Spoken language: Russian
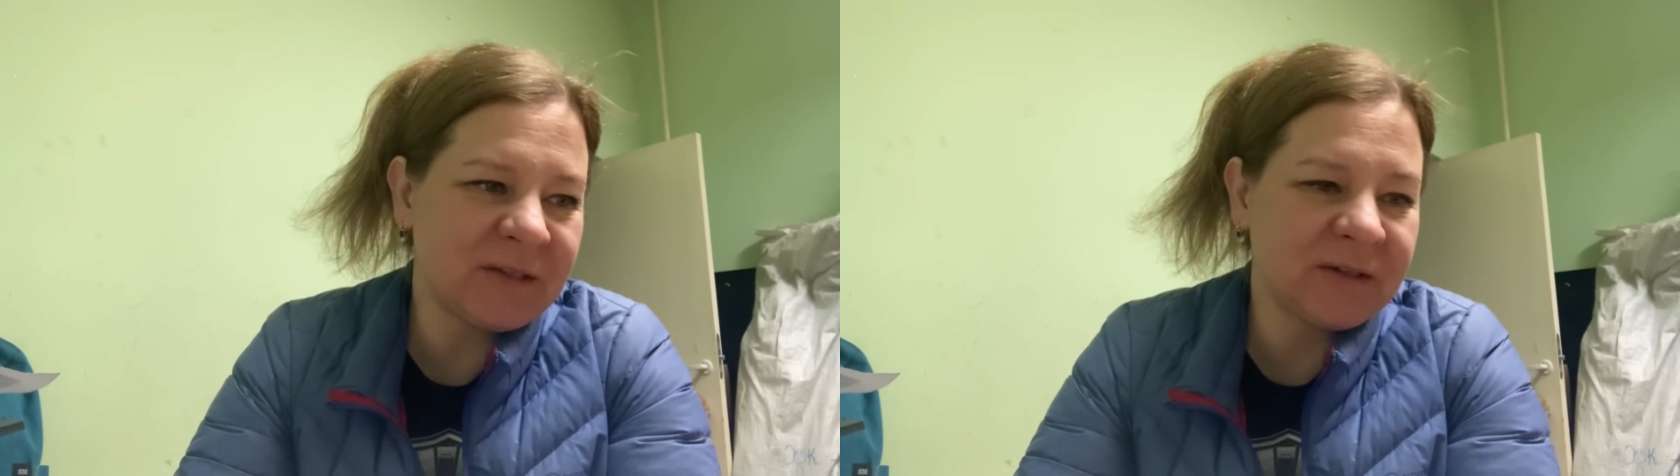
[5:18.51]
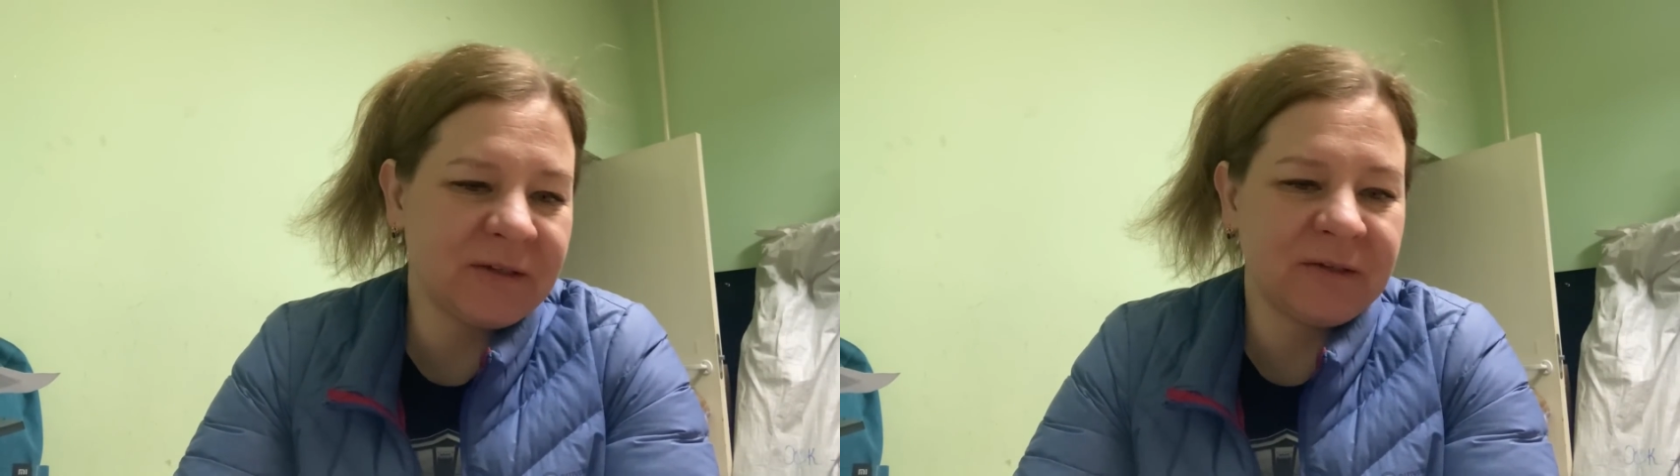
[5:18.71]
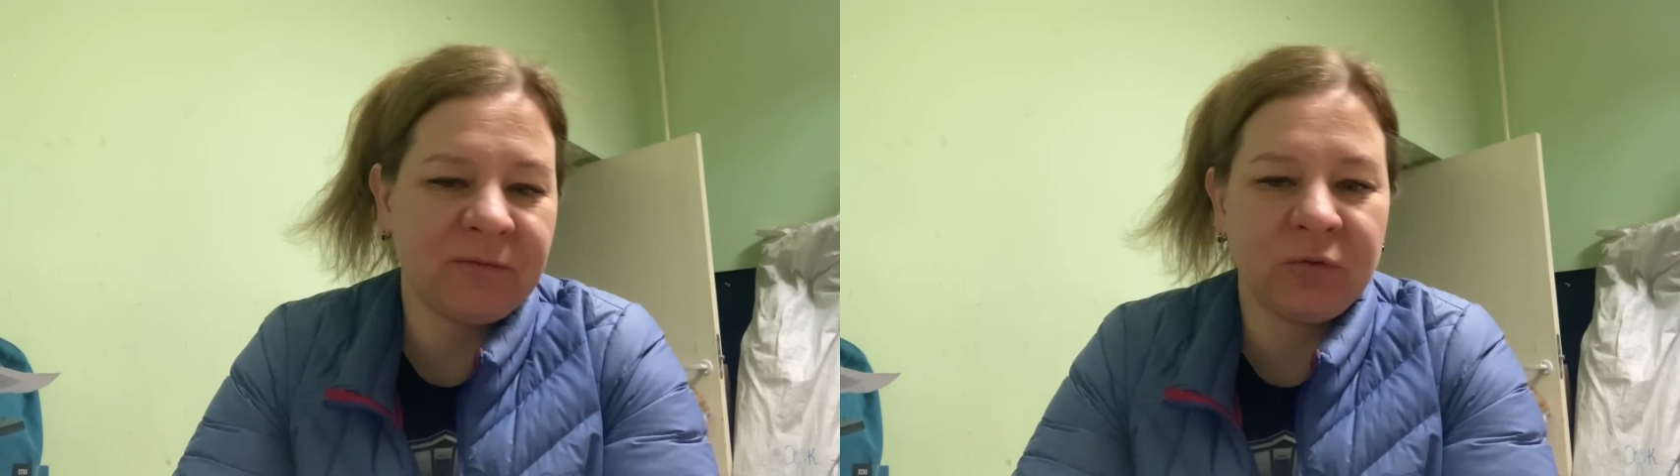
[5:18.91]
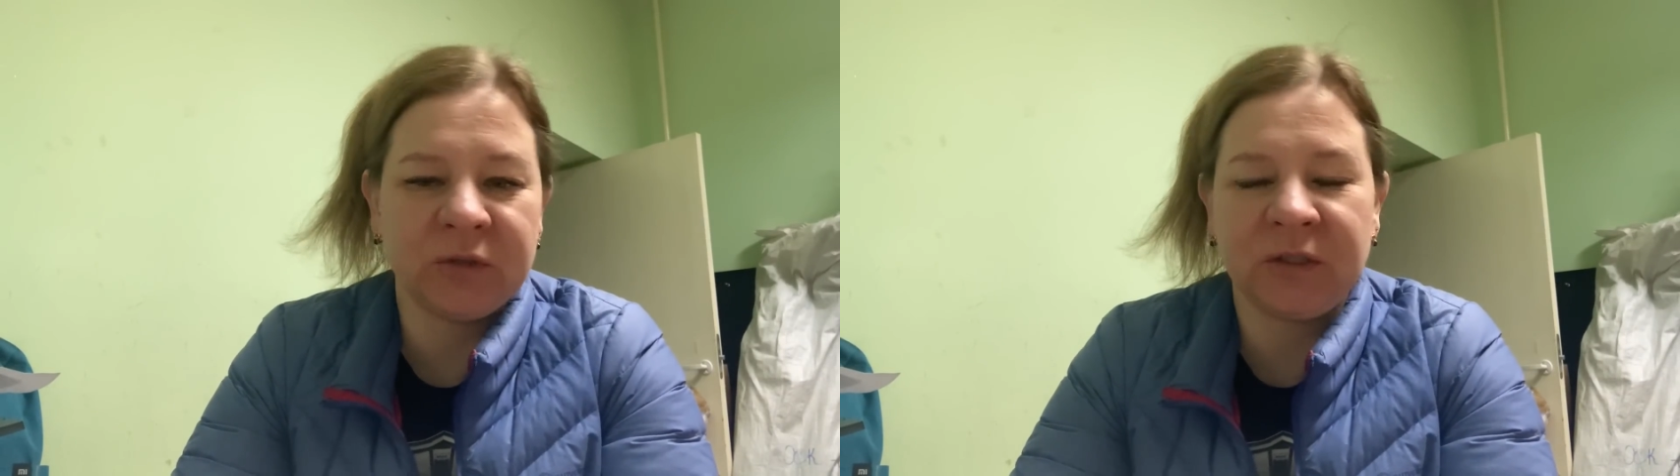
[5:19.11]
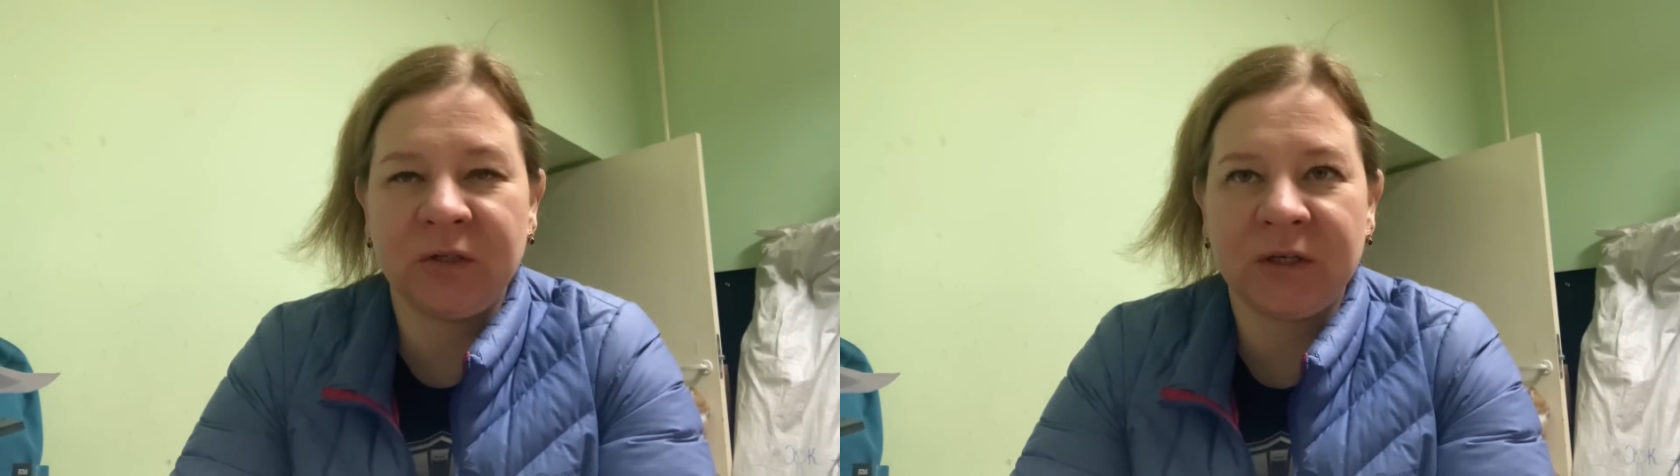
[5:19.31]
э,
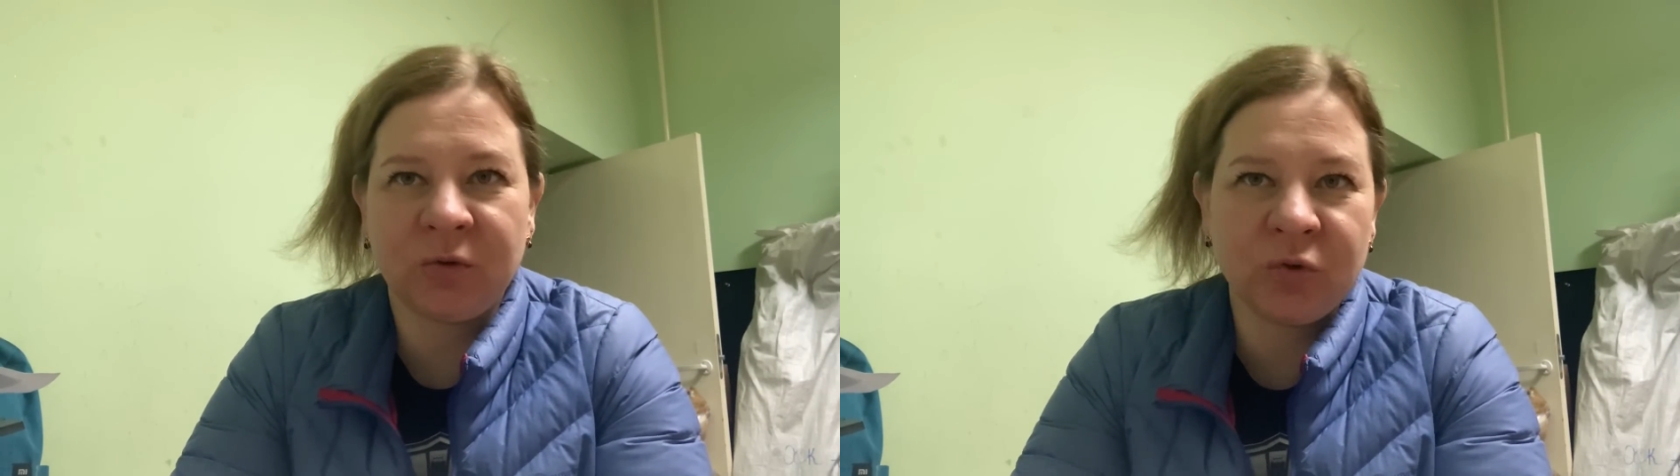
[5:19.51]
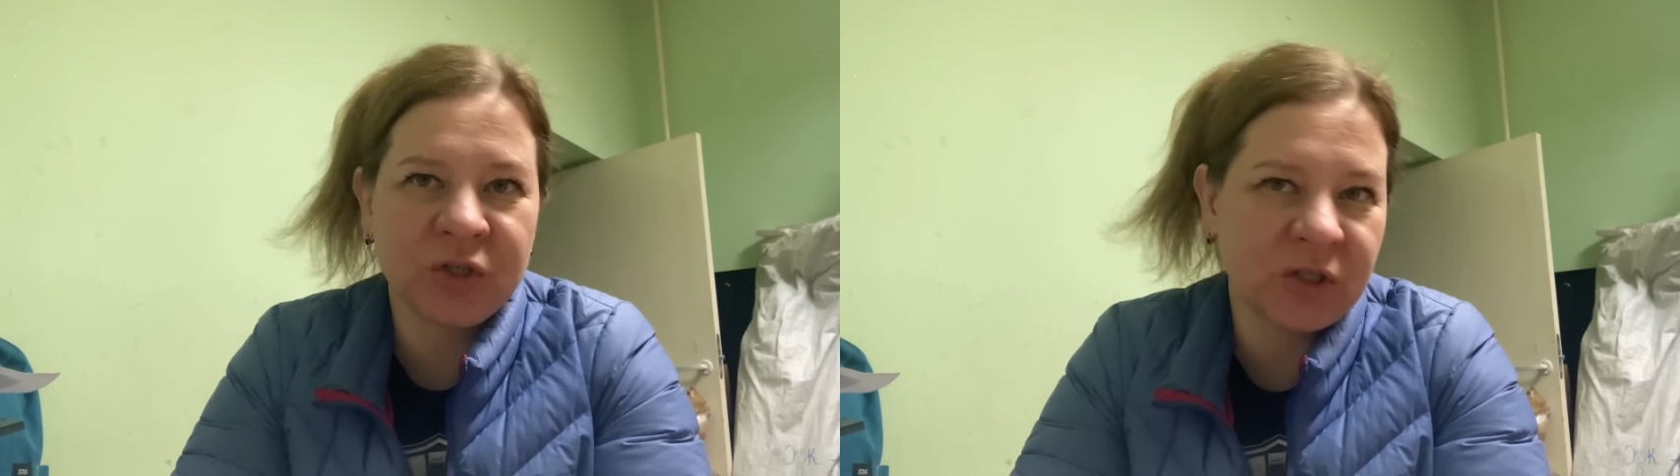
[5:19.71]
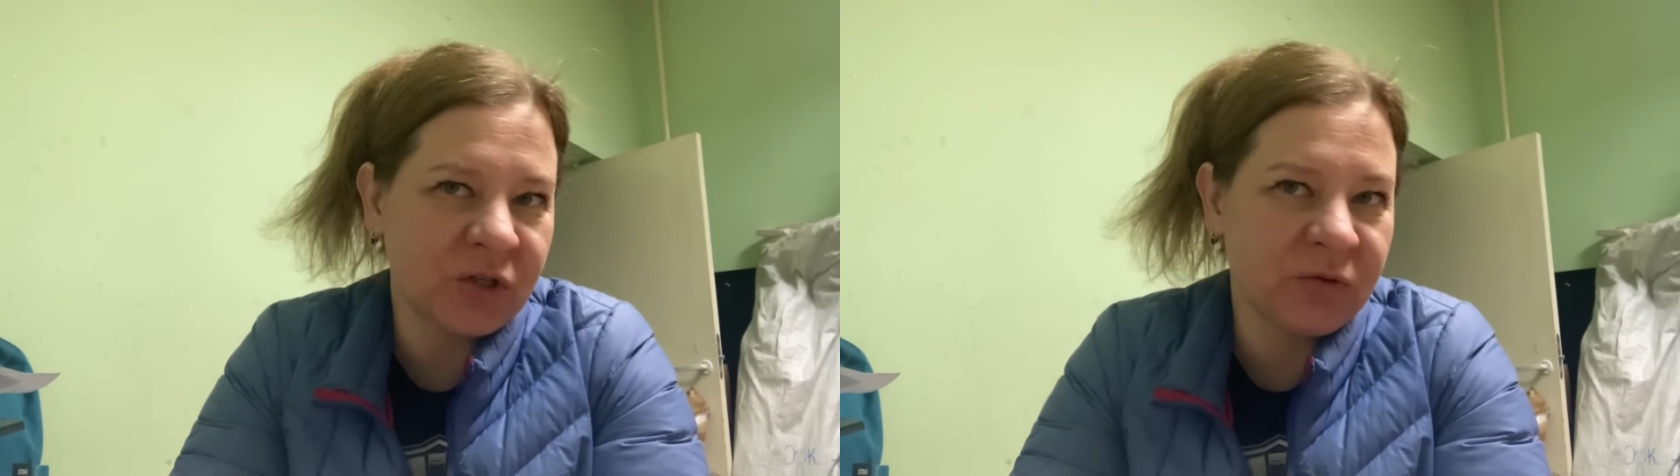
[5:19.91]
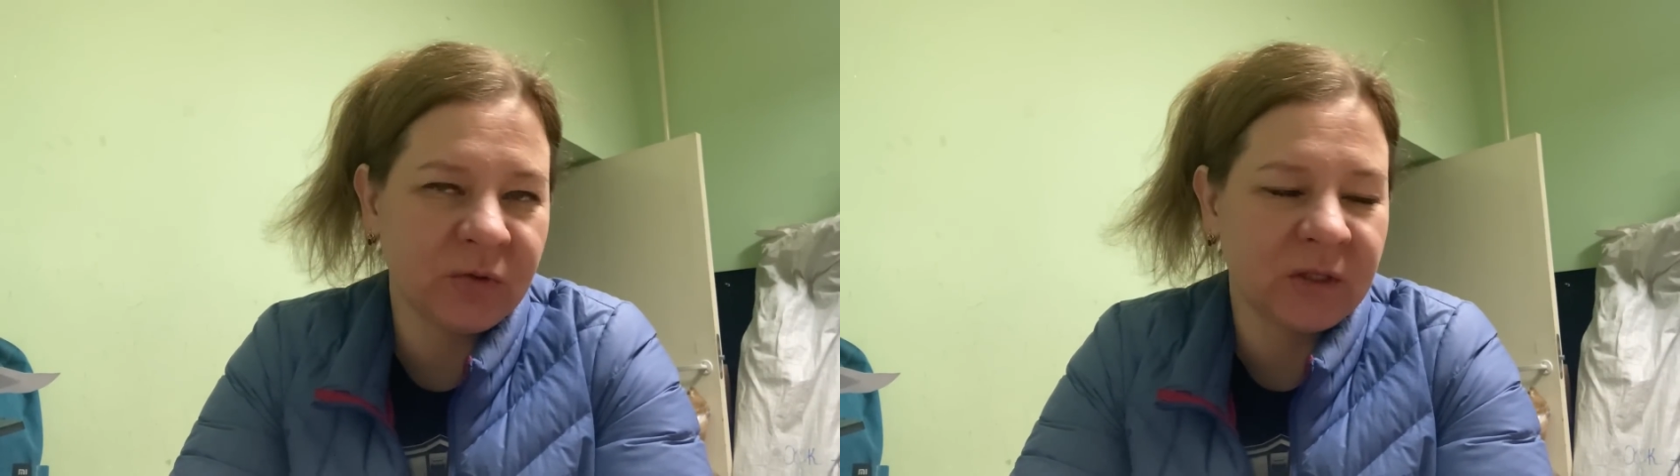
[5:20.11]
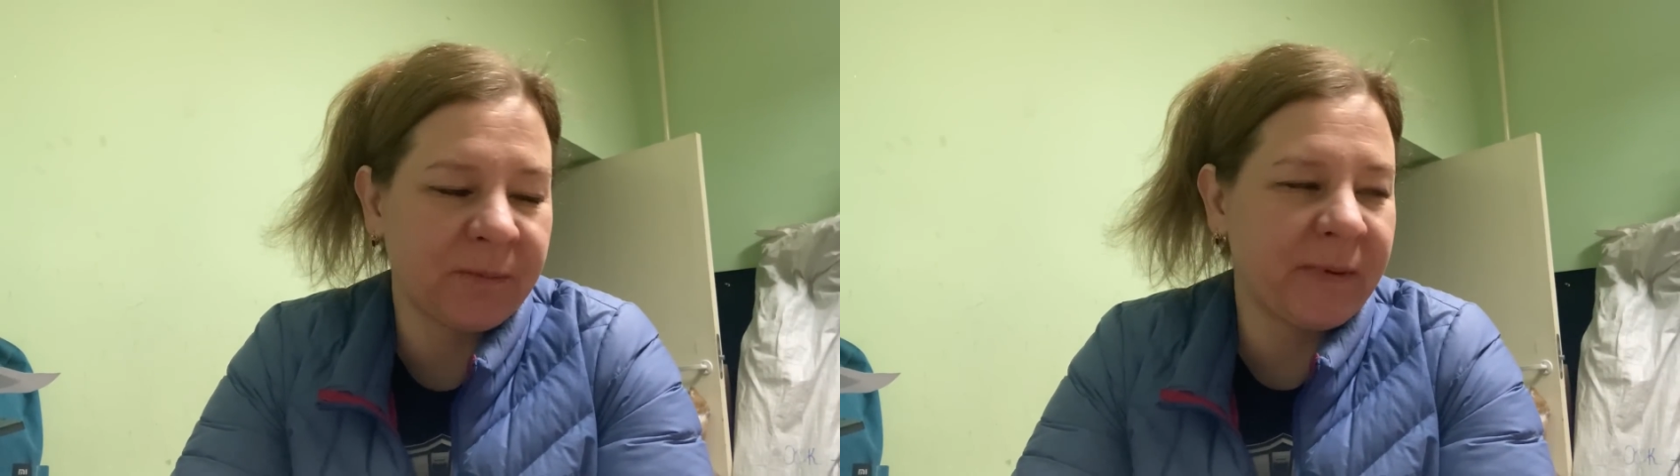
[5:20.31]
вот, их хочется
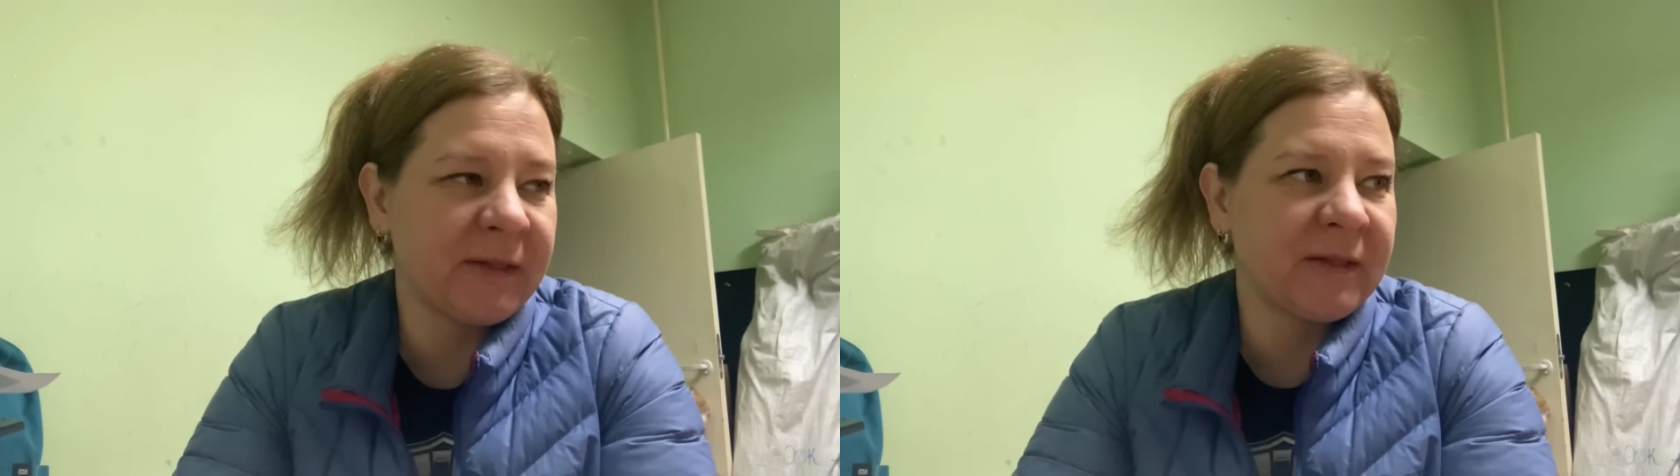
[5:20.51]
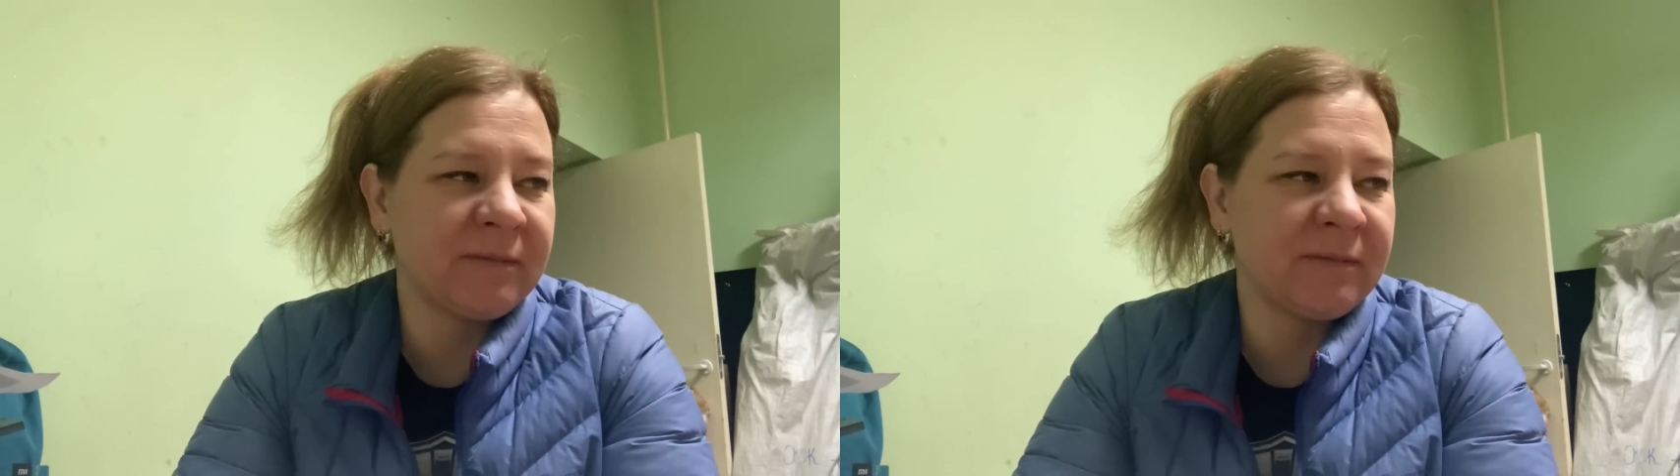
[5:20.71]
чего-то опять